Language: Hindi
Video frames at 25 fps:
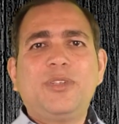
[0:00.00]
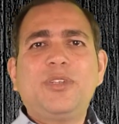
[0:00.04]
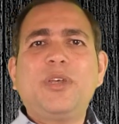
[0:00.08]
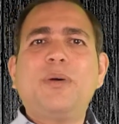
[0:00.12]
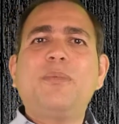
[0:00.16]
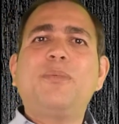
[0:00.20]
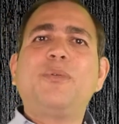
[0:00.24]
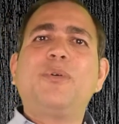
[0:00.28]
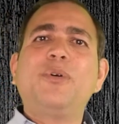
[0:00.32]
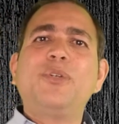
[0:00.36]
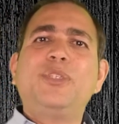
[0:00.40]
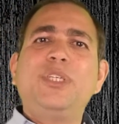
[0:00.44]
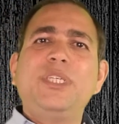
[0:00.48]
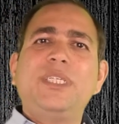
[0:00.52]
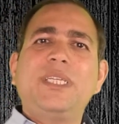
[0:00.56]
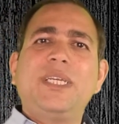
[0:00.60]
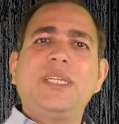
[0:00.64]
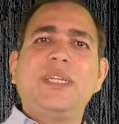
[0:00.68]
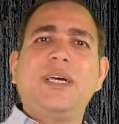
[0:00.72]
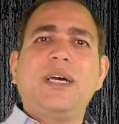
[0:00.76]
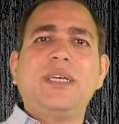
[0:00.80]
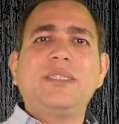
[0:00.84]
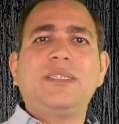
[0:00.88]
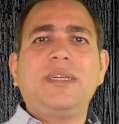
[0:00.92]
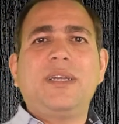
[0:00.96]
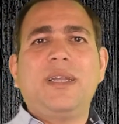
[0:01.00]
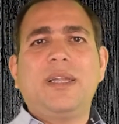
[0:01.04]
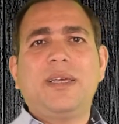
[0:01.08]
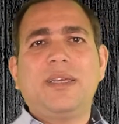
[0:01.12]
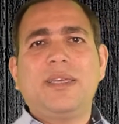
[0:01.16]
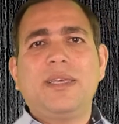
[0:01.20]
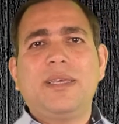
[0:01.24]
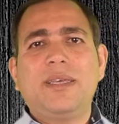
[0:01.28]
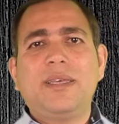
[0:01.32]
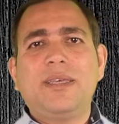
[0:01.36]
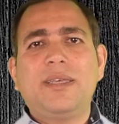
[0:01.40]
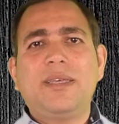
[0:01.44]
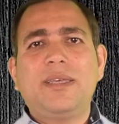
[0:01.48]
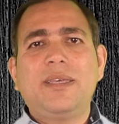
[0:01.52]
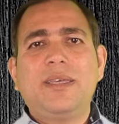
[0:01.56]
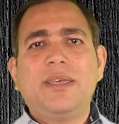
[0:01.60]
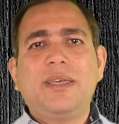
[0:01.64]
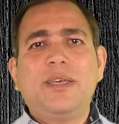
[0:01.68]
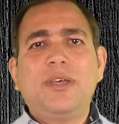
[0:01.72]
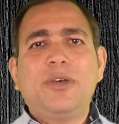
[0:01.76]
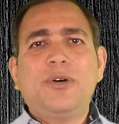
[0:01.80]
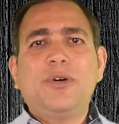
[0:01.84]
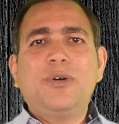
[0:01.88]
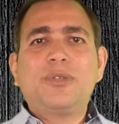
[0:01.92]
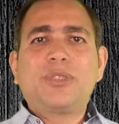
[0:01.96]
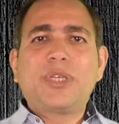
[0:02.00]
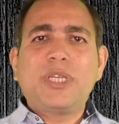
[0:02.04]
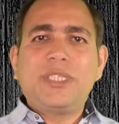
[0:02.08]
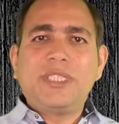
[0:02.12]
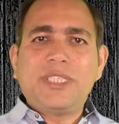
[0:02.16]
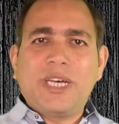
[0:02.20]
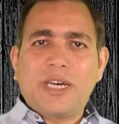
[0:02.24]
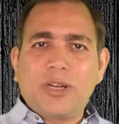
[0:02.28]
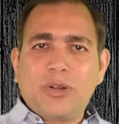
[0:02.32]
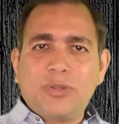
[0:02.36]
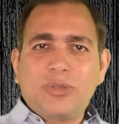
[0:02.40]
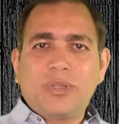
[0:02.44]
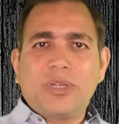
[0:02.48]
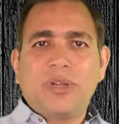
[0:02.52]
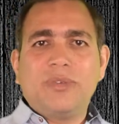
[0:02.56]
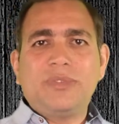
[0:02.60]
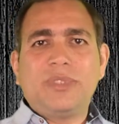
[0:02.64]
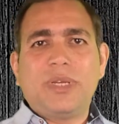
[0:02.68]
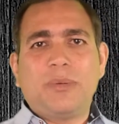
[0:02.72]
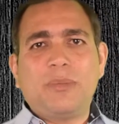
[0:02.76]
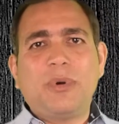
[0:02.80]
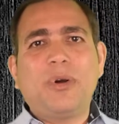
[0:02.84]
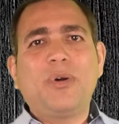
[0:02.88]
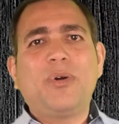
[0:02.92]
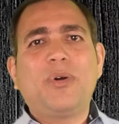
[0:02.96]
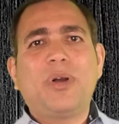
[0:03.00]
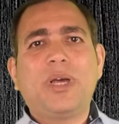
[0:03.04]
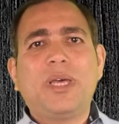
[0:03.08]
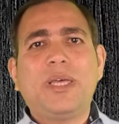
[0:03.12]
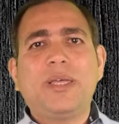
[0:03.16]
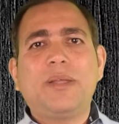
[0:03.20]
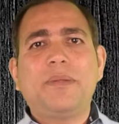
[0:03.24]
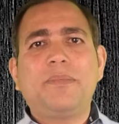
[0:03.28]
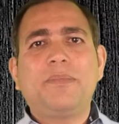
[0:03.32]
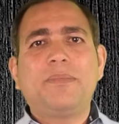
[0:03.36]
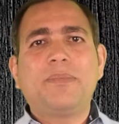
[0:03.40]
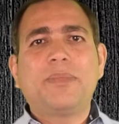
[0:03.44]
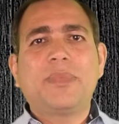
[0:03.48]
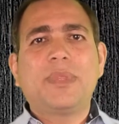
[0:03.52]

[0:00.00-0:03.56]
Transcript: सब खुशी से नाचने लगे उसके चारों तरफ जमा हो गए